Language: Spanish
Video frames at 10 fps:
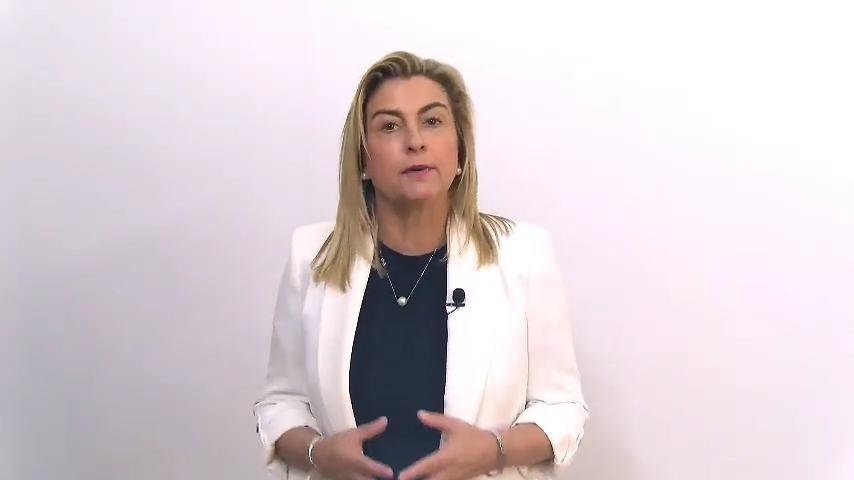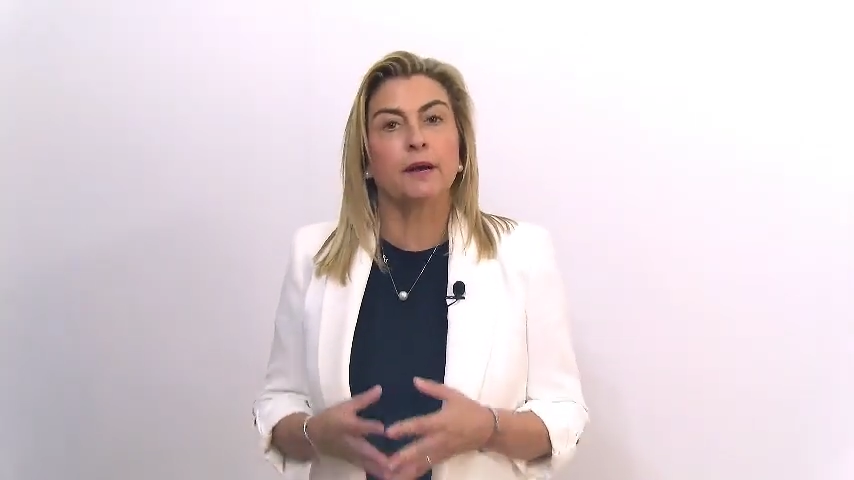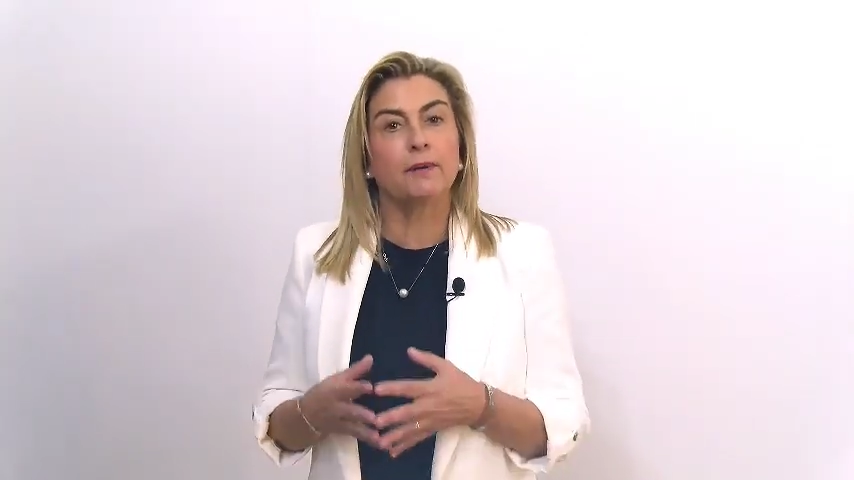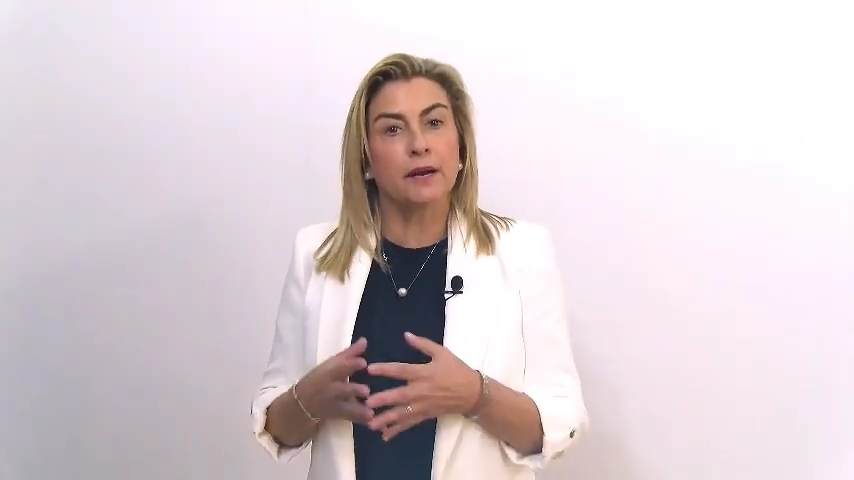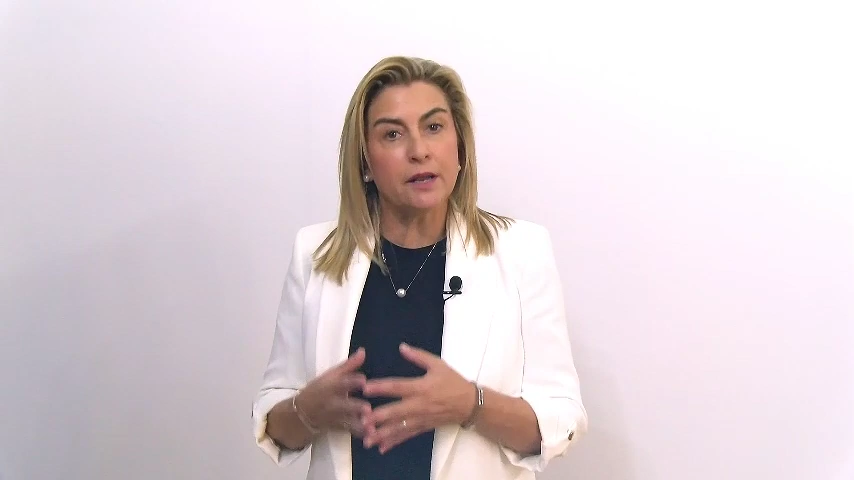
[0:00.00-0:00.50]

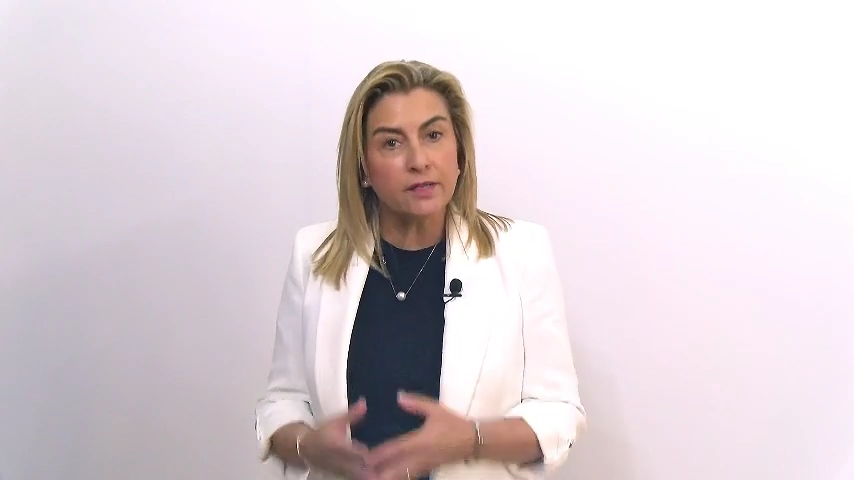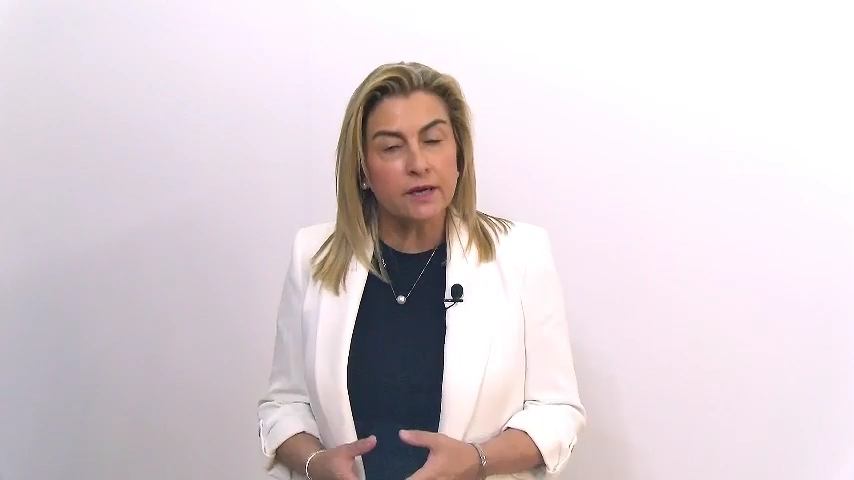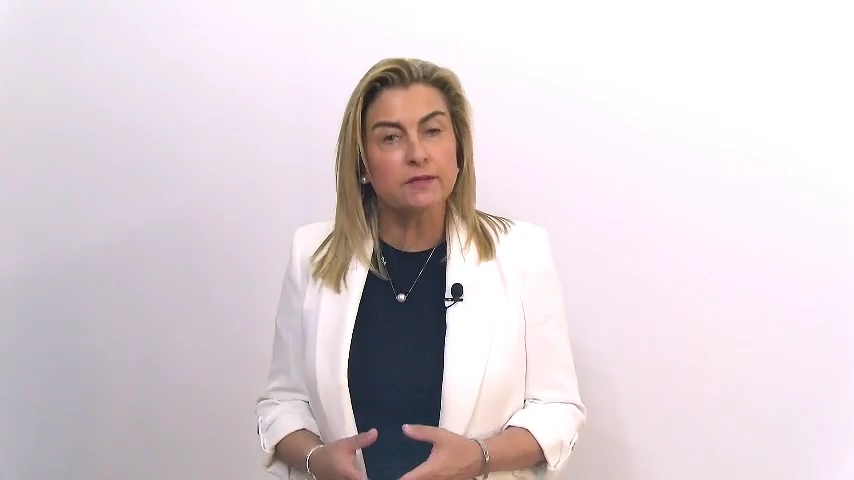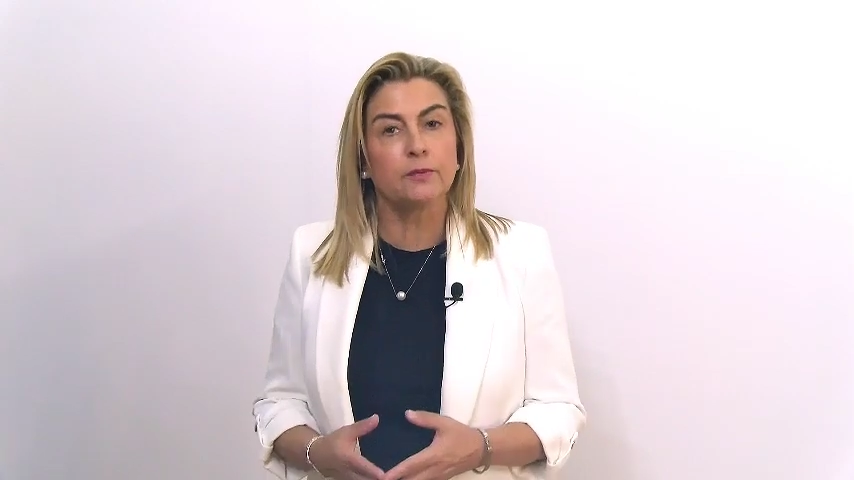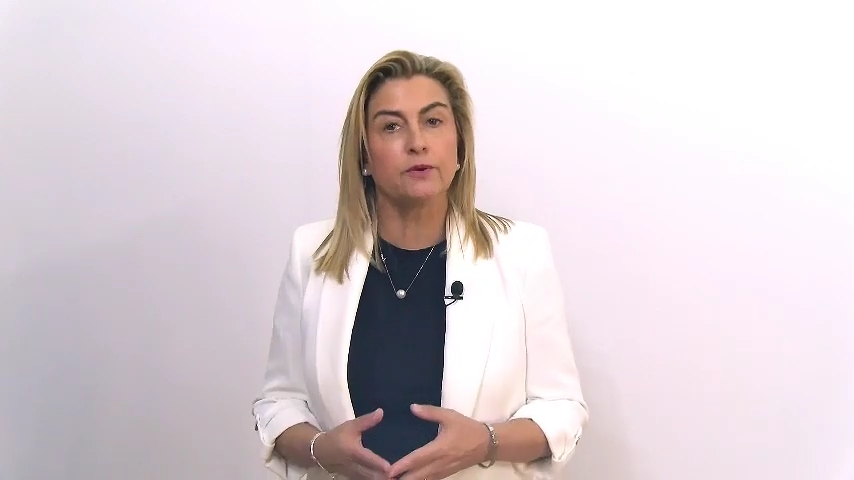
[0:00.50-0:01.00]
para
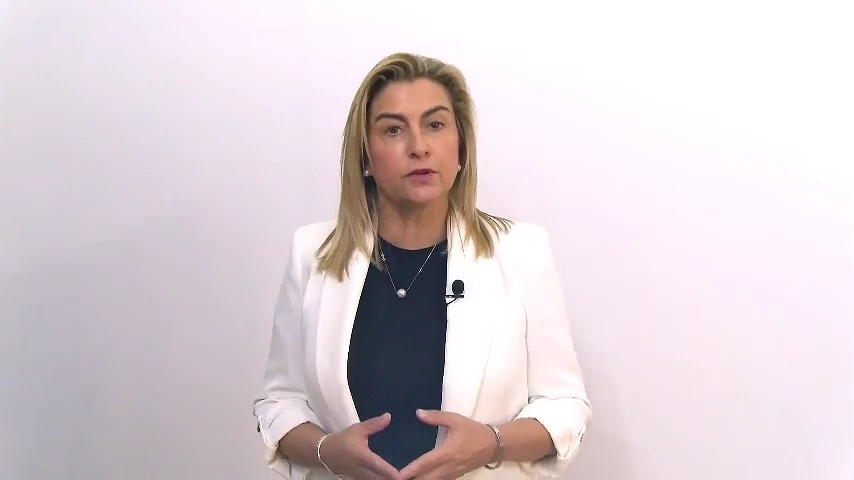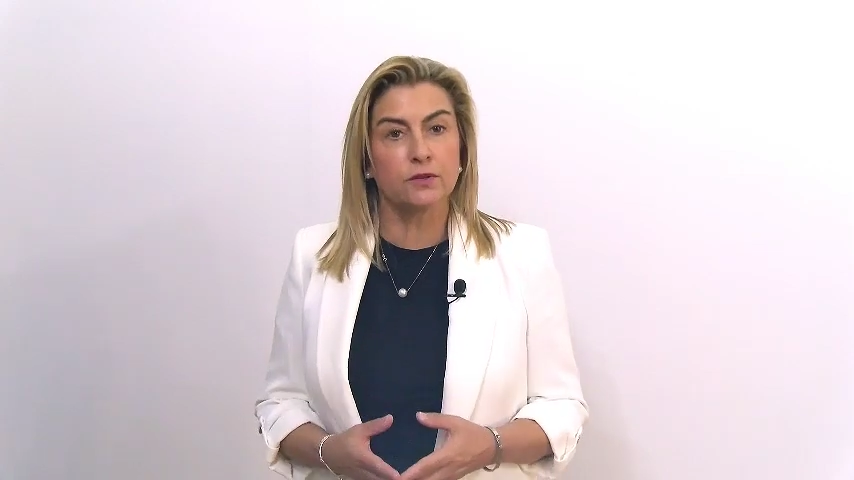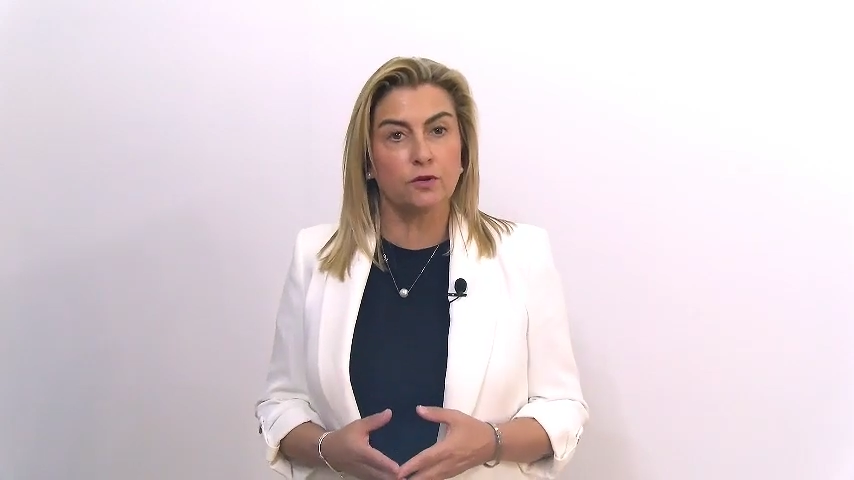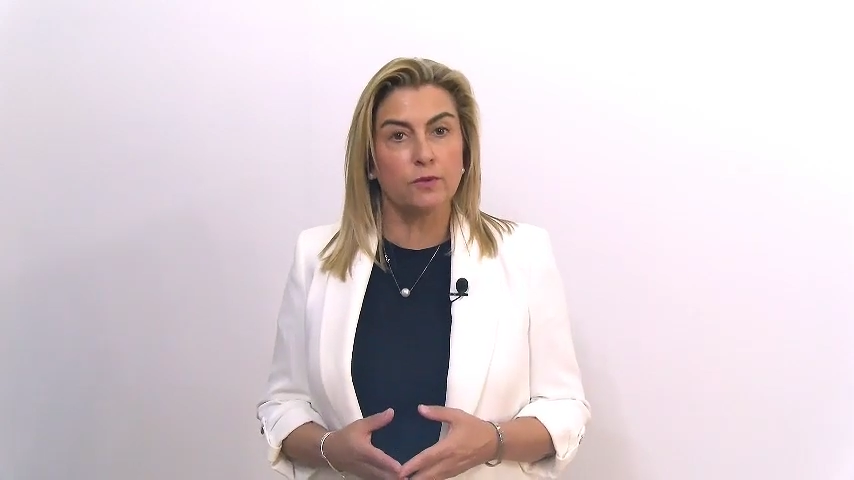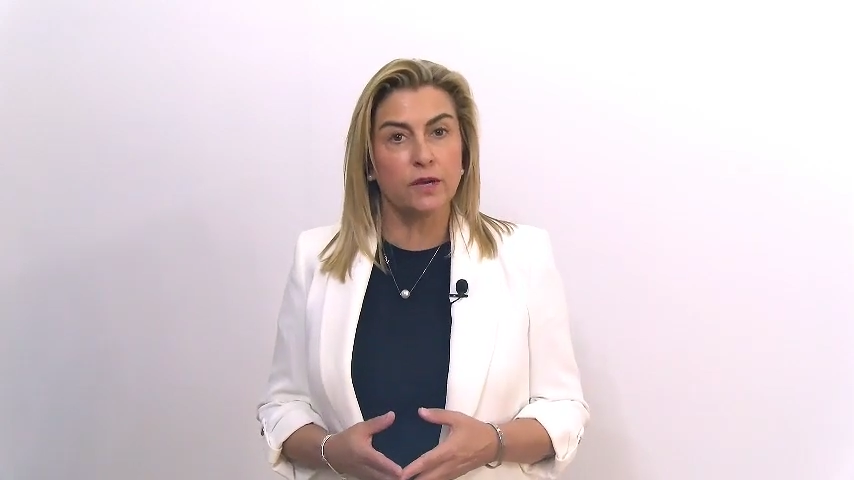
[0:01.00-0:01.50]
paralizar este
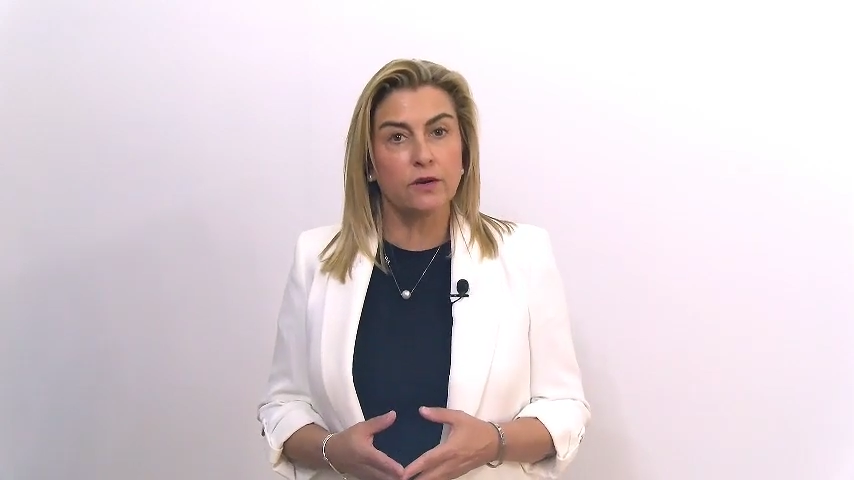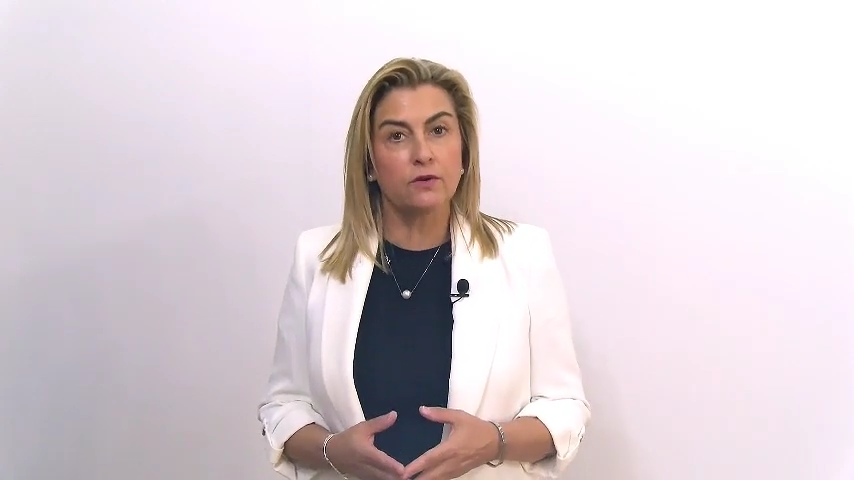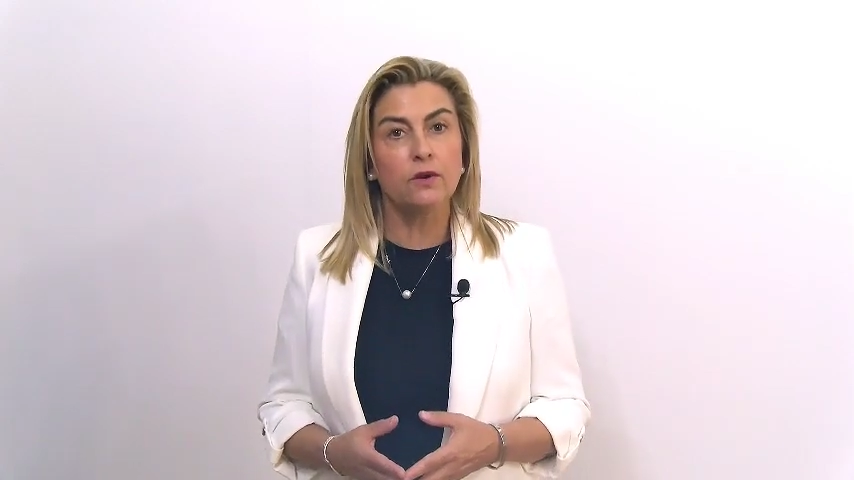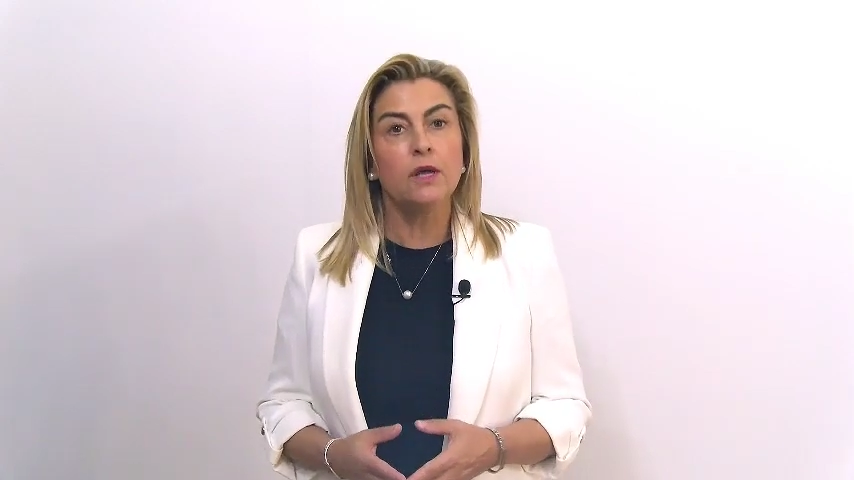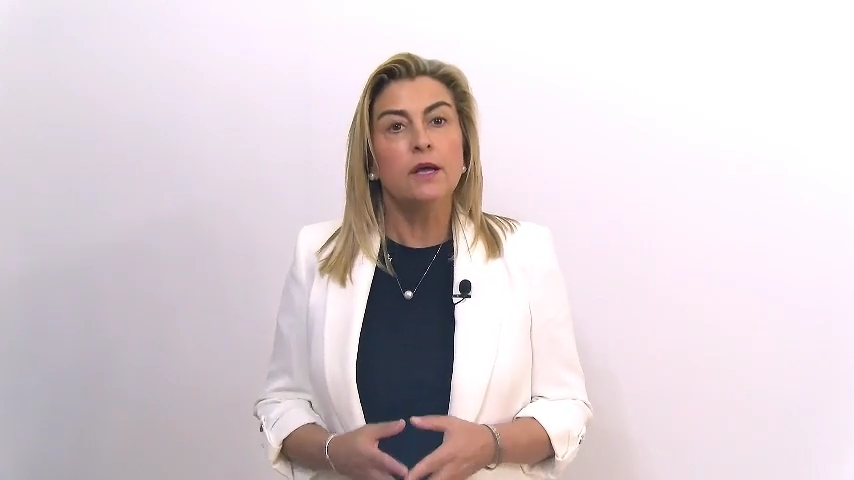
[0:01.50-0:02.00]
proyecto
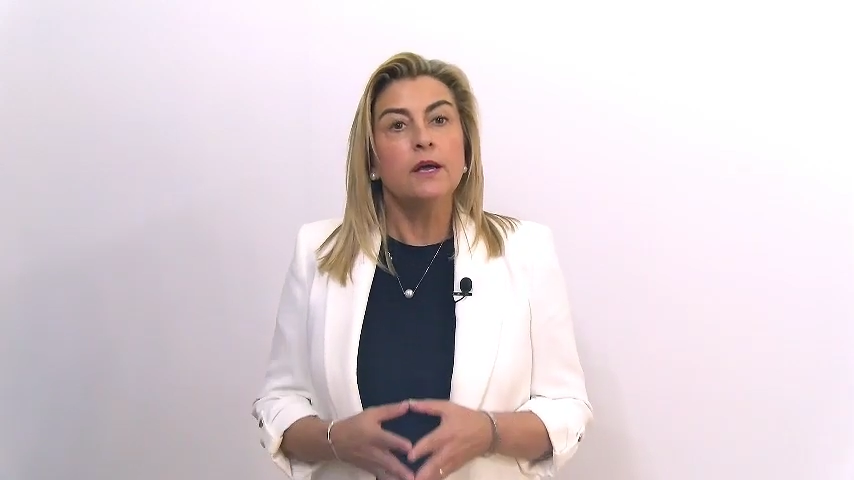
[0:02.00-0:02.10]
minero